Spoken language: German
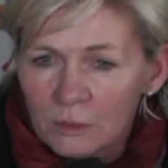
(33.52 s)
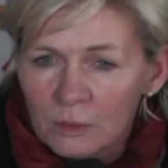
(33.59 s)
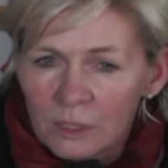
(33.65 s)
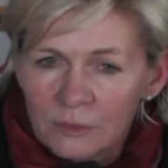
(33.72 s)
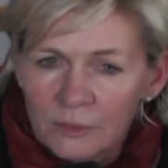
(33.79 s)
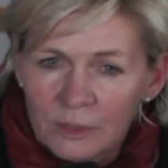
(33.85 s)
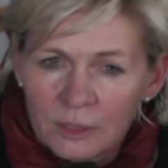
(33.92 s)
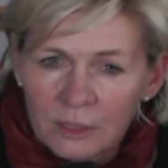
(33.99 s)
und
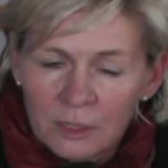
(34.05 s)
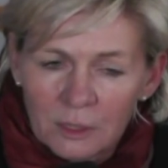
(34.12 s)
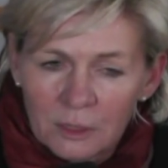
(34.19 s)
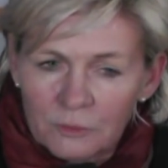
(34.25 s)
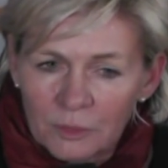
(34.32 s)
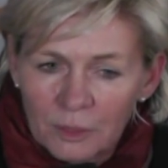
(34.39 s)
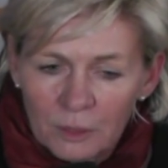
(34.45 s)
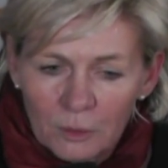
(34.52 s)
das fand ich
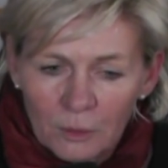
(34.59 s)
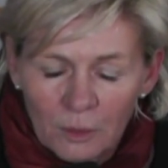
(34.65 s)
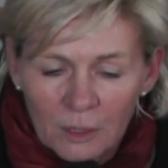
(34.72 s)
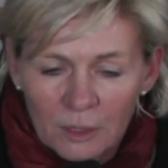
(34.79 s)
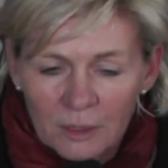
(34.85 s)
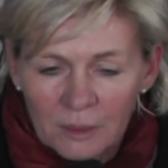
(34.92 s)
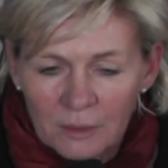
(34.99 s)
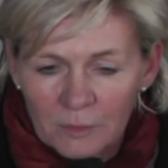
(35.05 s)
einfach
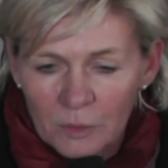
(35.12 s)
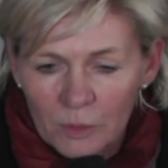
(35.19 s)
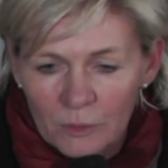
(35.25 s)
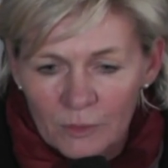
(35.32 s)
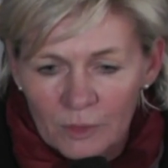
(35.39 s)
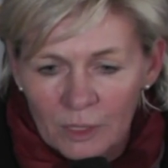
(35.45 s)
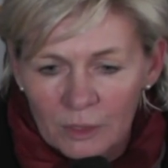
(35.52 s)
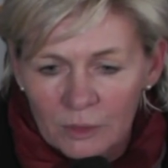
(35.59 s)
toll. Dann
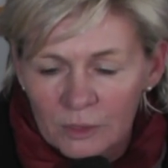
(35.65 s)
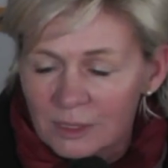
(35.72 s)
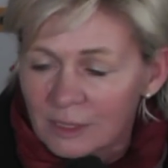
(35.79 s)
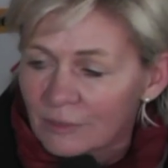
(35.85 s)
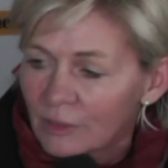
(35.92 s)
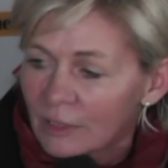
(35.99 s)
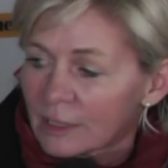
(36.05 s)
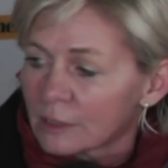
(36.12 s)
musste man auch
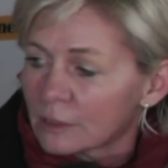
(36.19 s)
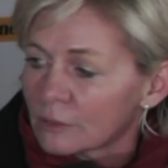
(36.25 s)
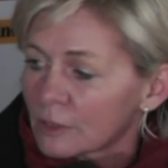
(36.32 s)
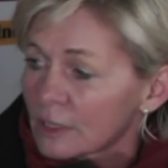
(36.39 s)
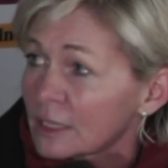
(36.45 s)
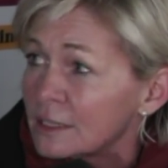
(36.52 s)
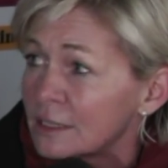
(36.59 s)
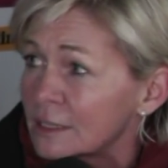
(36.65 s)
die Verletzung
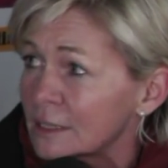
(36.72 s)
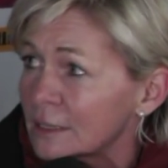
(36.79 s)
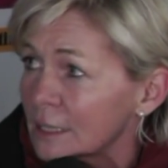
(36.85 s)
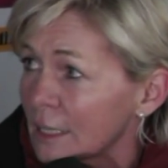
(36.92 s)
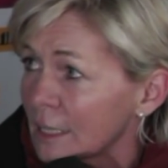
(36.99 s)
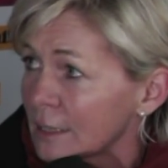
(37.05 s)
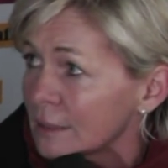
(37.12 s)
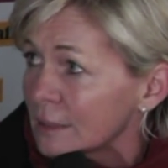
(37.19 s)
von Annie
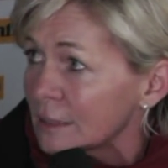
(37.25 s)
Begran